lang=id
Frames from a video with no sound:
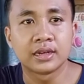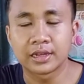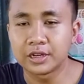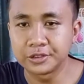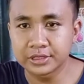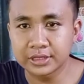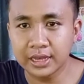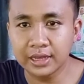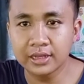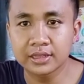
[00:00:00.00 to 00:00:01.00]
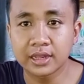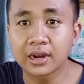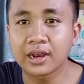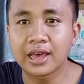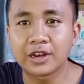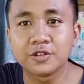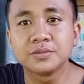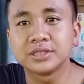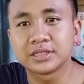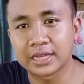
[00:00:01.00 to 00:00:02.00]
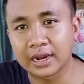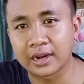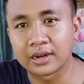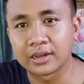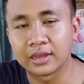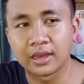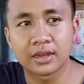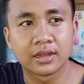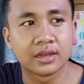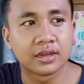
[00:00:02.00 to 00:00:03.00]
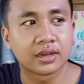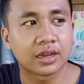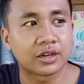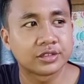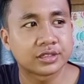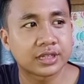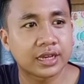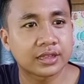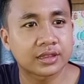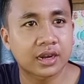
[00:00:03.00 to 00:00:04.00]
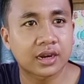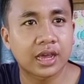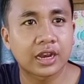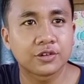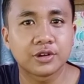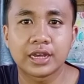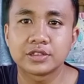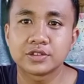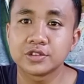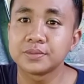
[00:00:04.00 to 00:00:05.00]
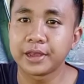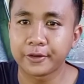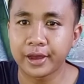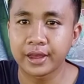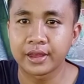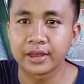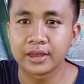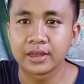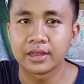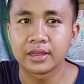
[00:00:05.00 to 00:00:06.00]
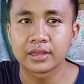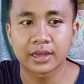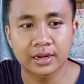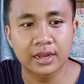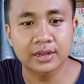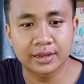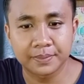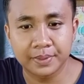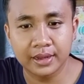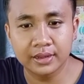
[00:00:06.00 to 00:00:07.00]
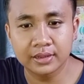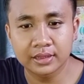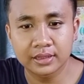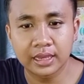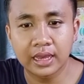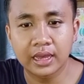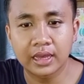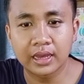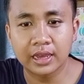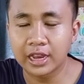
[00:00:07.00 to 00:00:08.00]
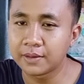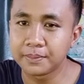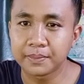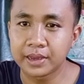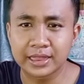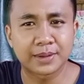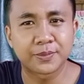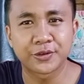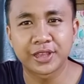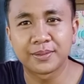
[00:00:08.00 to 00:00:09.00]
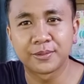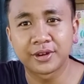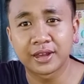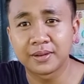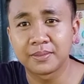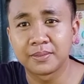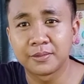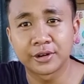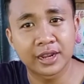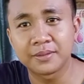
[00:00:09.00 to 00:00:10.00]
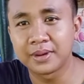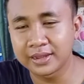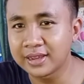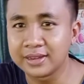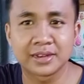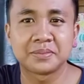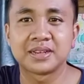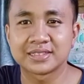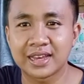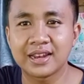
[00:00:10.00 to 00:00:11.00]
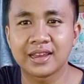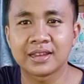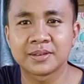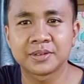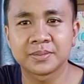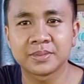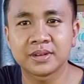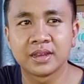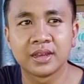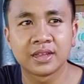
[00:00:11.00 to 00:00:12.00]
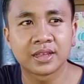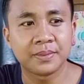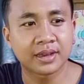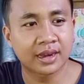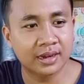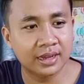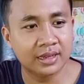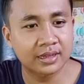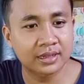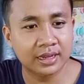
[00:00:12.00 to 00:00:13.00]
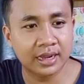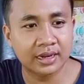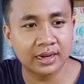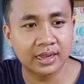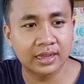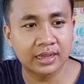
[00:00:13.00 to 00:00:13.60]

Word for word: nggak usah terlalu besar ya, nggak usah terlalu langsung mewah. Karena kenapa? Ya kalau kita punya modal modal banyak ya nggak masalah ya teman-teman. Tapi karena karena